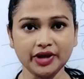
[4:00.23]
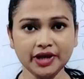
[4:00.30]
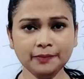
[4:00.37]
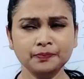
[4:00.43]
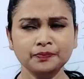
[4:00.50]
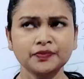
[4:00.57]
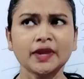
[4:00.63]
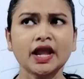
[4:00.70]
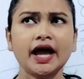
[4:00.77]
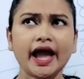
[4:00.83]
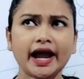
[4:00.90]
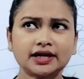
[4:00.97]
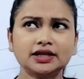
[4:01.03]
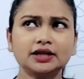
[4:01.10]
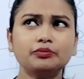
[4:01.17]
যাবে
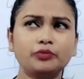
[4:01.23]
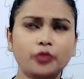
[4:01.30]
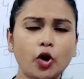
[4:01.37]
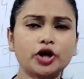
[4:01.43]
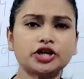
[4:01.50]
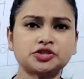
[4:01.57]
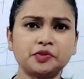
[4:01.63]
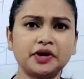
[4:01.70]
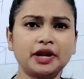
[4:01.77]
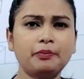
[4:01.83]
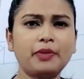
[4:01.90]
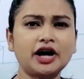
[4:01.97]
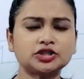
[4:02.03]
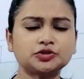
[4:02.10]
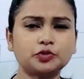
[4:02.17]
একটা বয়স
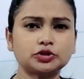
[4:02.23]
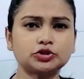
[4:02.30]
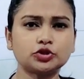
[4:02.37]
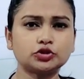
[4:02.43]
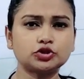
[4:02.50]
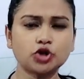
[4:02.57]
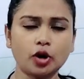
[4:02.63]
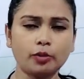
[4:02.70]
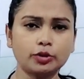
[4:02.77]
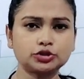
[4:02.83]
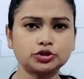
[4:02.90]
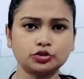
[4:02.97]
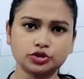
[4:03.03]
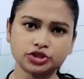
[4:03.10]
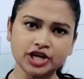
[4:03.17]
মানে পাঁচ বছর ছ
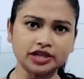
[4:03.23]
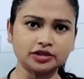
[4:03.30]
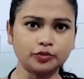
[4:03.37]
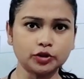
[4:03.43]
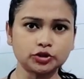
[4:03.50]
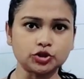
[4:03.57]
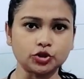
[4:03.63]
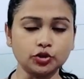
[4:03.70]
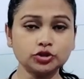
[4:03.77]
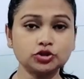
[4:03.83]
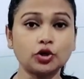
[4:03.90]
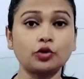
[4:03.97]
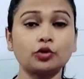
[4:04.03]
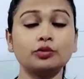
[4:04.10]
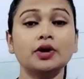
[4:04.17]
বছর সাত বছর
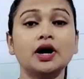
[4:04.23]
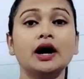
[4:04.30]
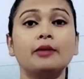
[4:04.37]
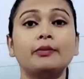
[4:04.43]
যখন